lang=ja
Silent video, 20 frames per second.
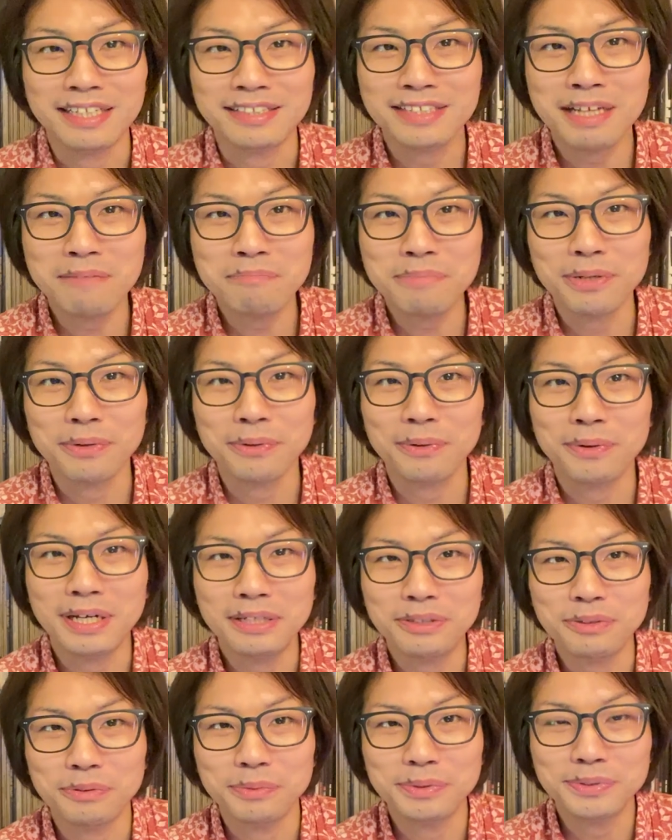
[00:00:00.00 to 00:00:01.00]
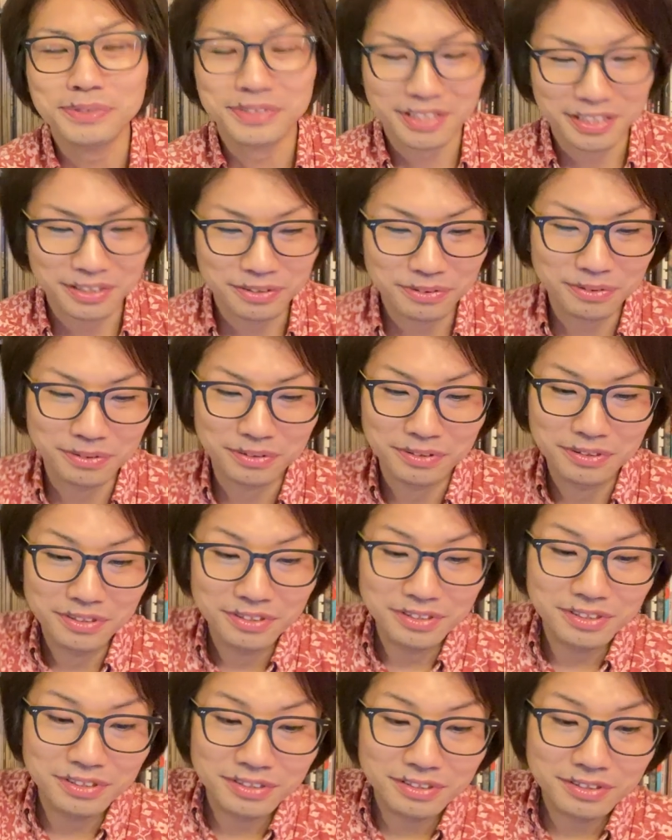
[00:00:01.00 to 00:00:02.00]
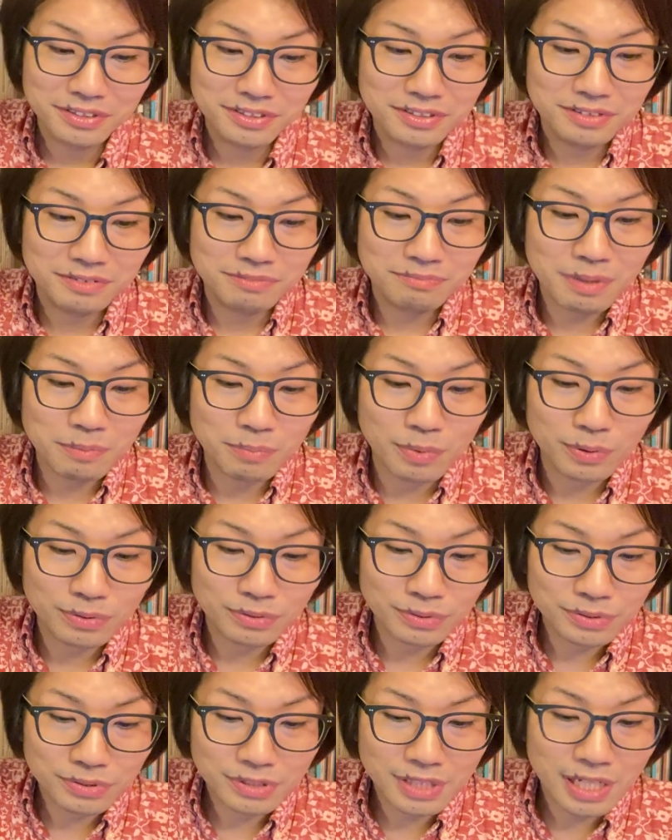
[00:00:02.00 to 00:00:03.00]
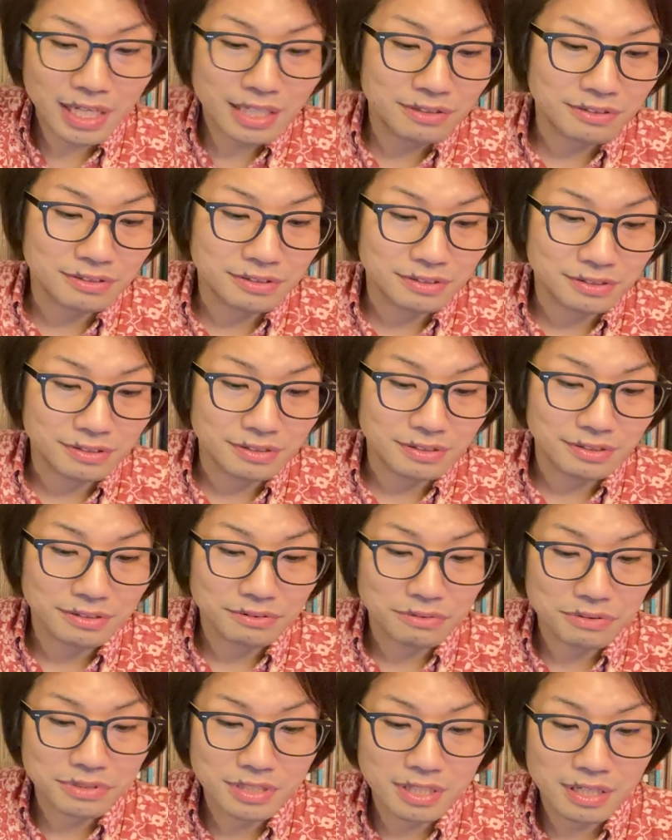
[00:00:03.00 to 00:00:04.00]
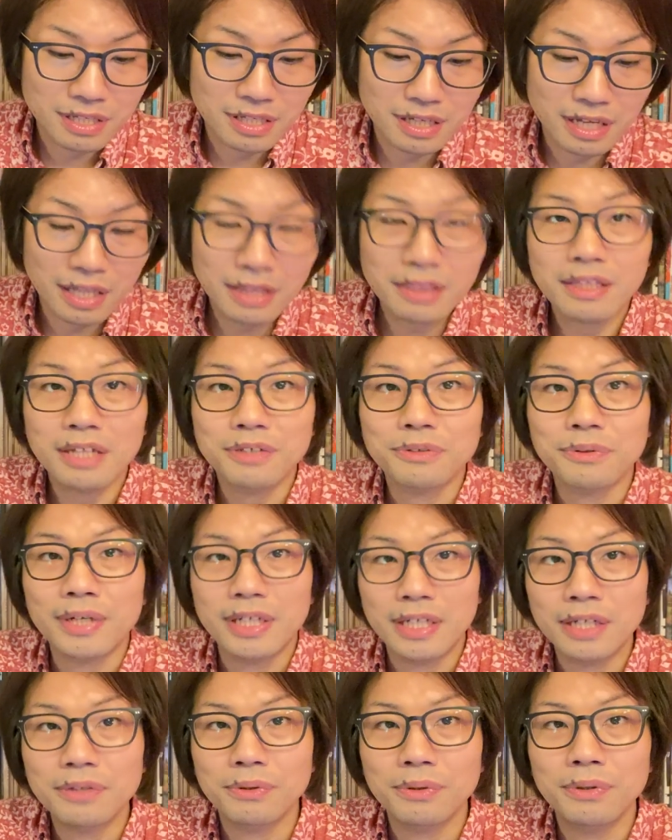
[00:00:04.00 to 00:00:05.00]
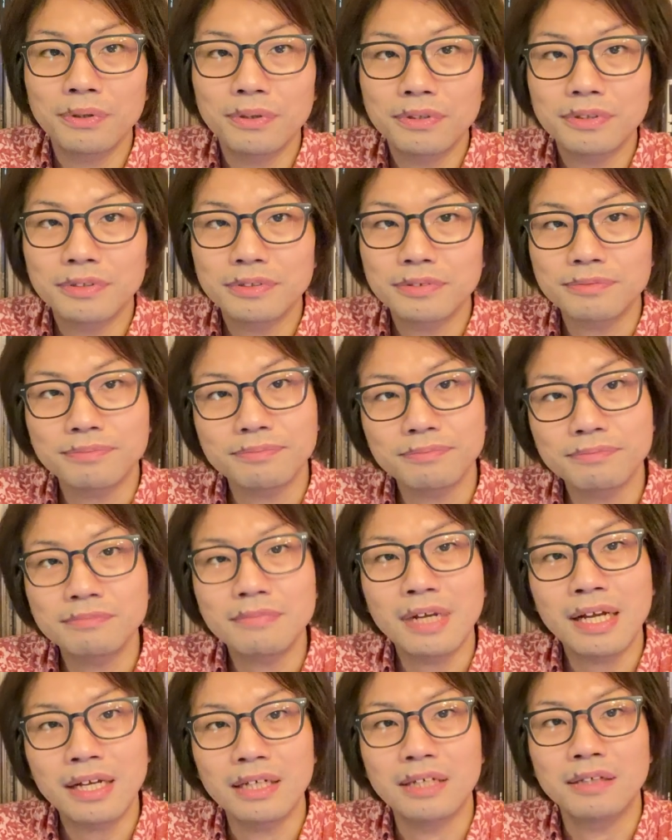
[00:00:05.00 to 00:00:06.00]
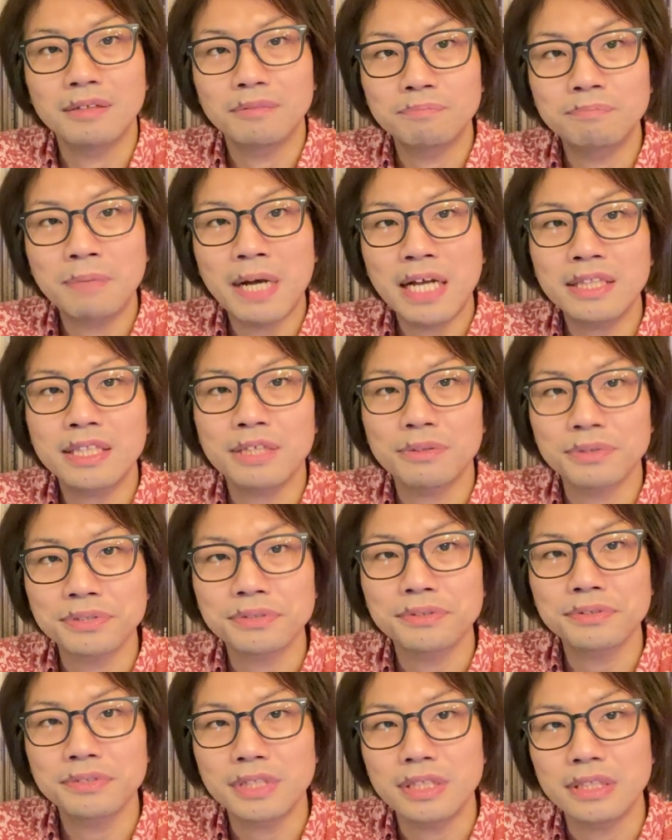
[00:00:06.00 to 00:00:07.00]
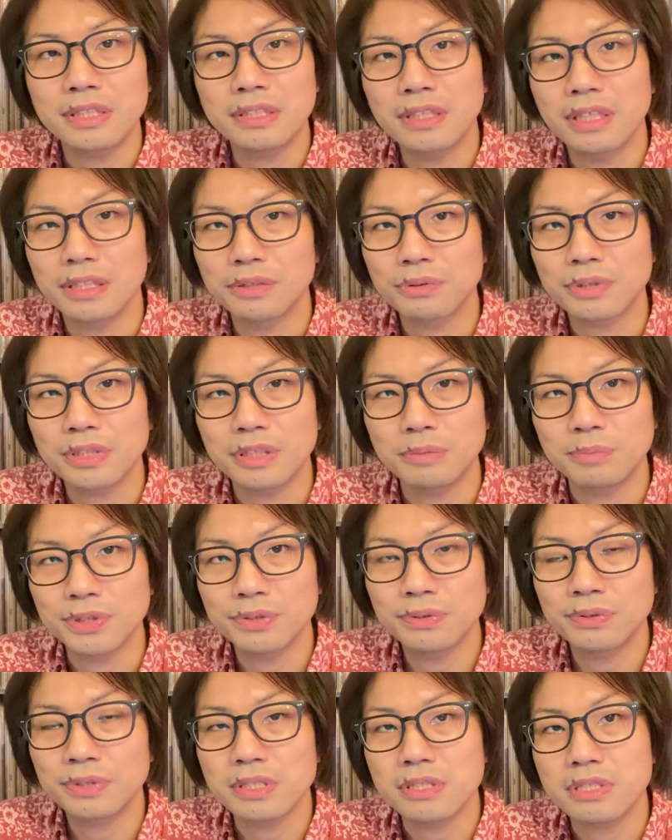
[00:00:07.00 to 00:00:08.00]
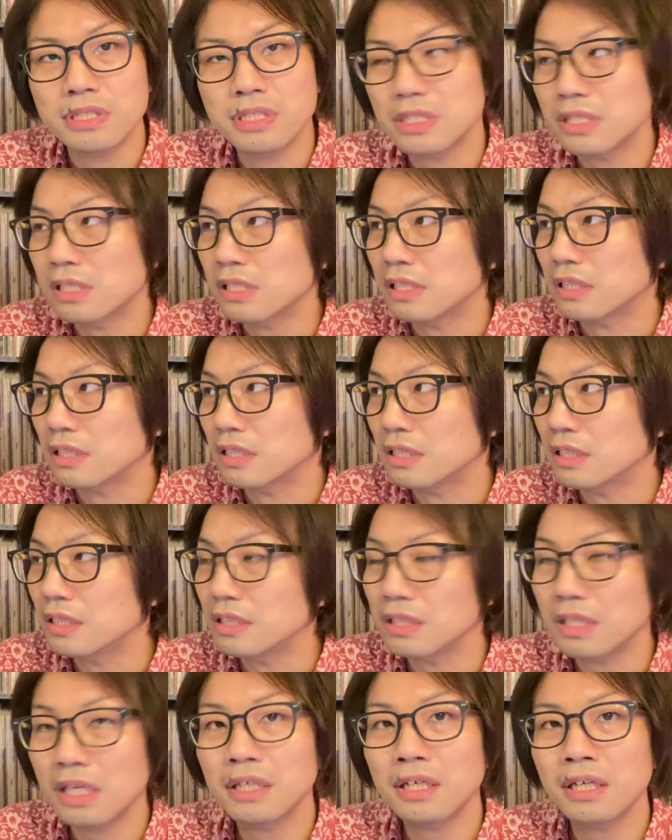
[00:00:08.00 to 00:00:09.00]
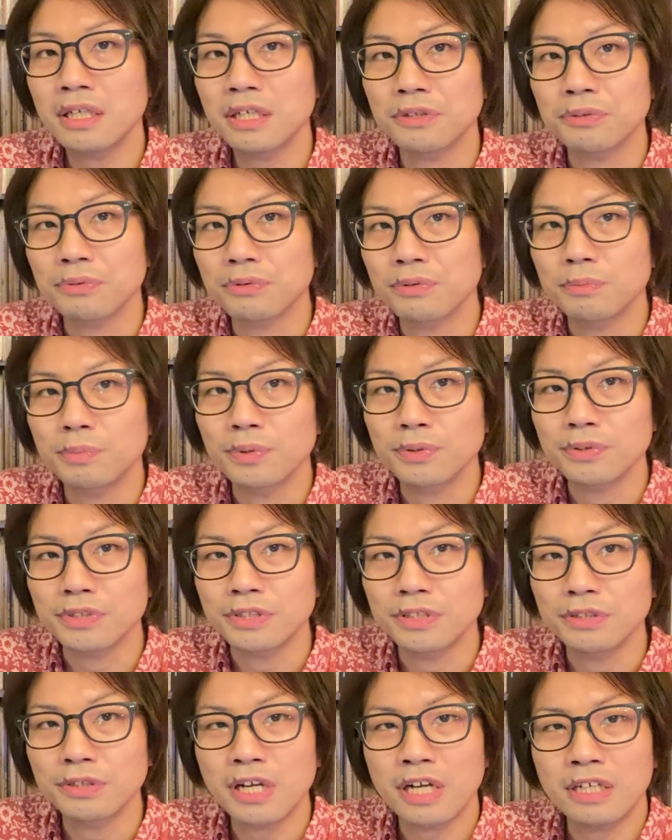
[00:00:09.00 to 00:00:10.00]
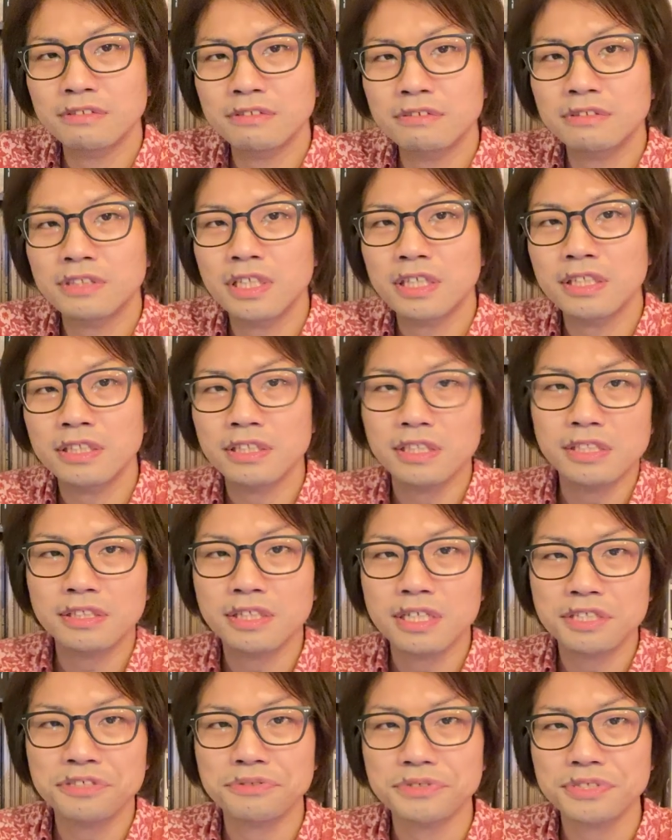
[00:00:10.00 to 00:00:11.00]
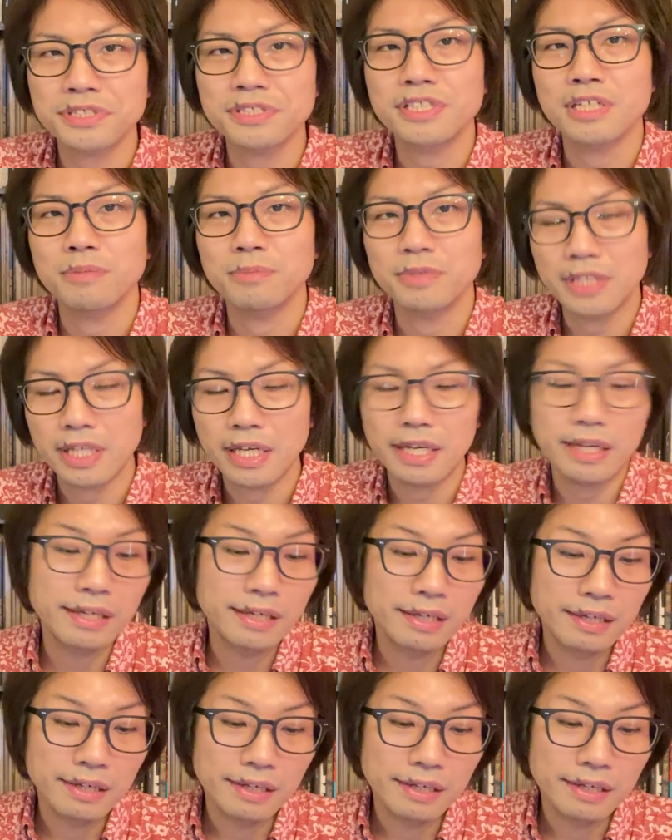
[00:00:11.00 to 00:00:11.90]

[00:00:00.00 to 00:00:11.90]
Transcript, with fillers: あ賛否両論あると思うんですけど、まあ僕のスタイルとして合ってるのかなと。まあ、パーティーを作っていった時もそうですし、人間関係のところ僕比較的ディスカッションシステムで